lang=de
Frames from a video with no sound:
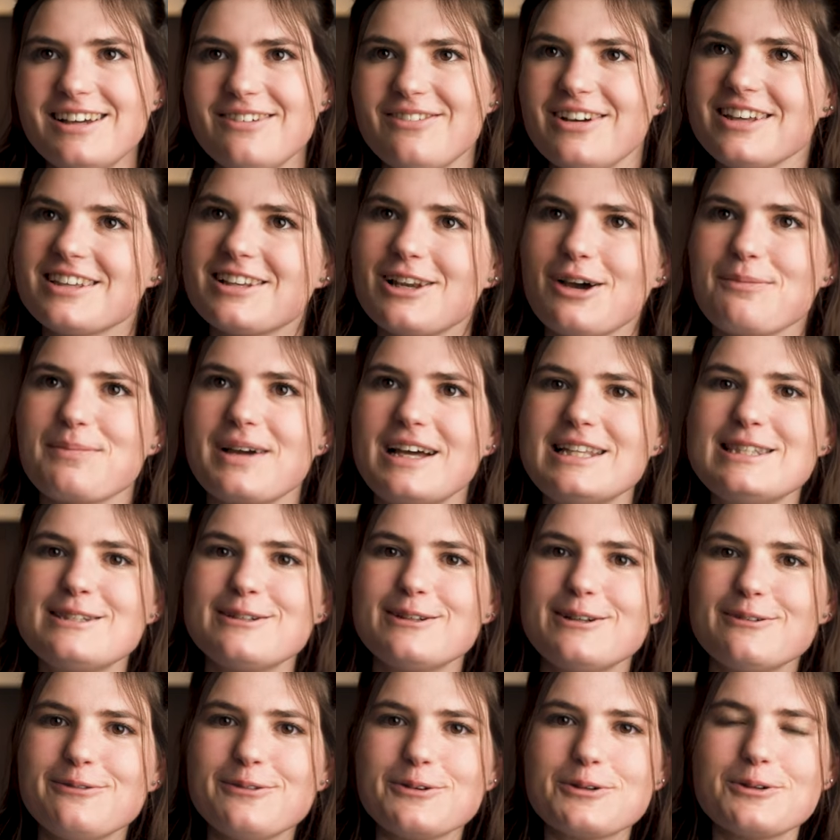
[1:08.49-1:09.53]
Weil ich glaube, ganz
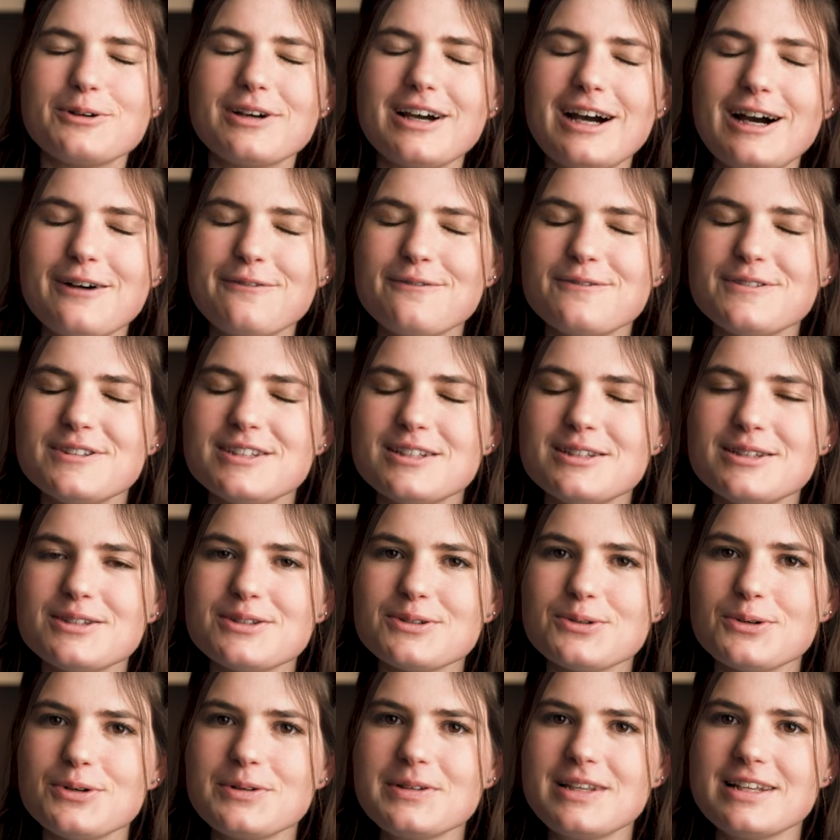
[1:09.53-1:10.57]
viele Fotografen sind so,